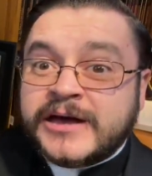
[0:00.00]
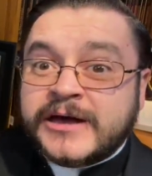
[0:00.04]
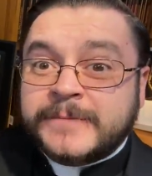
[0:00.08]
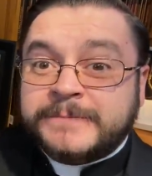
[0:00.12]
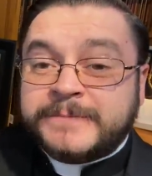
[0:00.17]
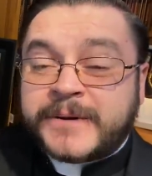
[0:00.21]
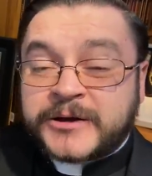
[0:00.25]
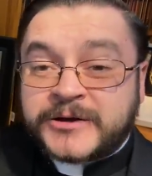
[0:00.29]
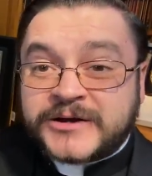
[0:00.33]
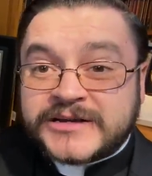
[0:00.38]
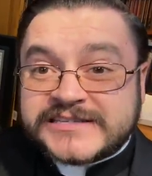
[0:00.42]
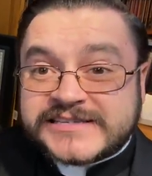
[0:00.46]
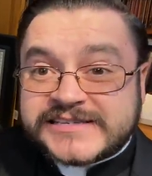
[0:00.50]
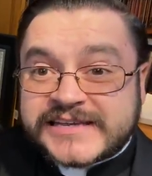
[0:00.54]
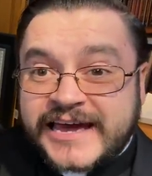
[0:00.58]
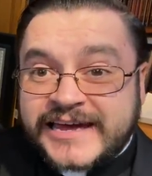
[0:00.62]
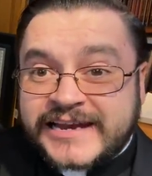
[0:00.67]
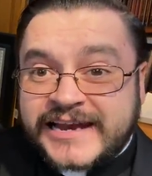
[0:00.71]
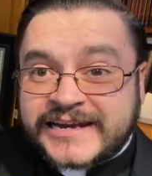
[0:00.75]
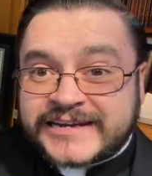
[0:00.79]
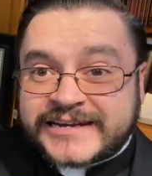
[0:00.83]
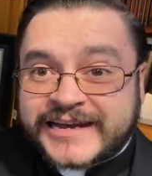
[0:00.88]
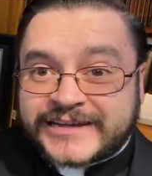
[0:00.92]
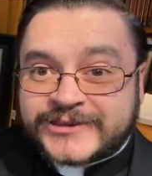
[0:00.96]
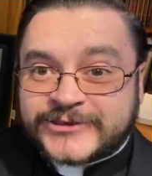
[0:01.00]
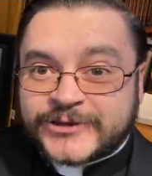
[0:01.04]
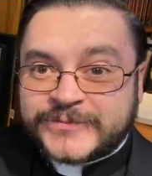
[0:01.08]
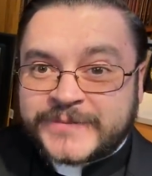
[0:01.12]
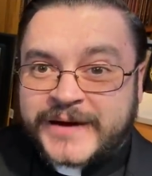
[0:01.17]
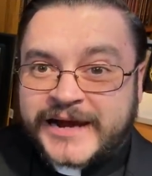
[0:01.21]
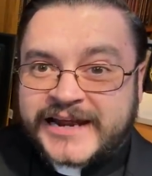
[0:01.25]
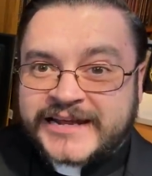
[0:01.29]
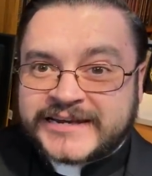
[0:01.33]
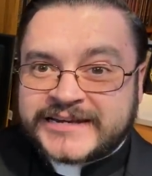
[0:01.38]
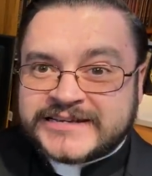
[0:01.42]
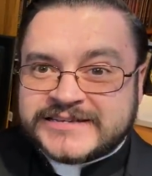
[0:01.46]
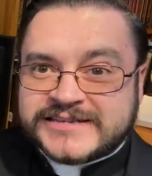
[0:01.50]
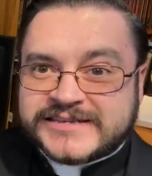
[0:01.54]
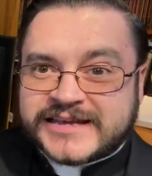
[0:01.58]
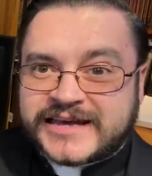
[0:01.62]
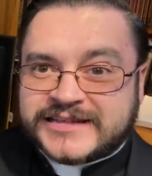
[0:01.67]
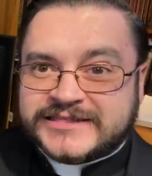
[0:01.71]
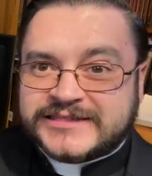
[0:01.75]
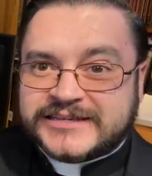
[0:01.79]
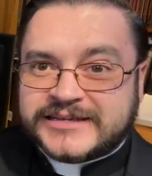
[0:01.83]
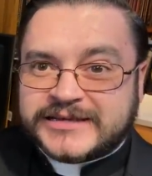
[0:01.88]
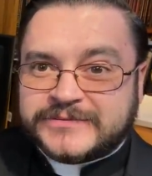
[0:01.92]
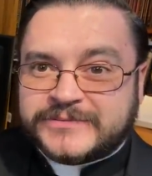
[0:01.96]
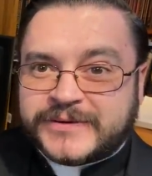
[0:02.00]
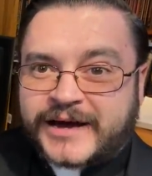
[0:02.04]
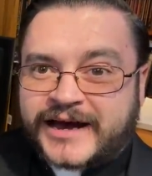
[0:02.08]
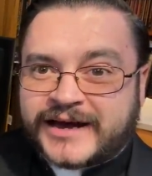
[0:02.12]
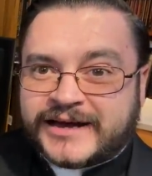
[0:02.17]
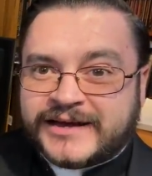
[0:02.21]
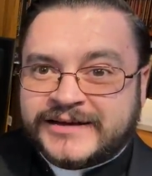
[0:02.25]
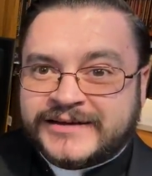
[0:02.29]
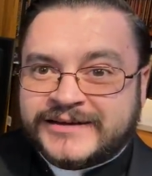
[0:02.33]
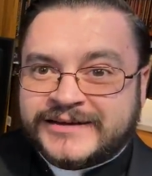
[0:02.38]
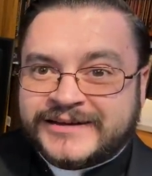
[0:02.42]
pero es Él el que toma la iniciativa.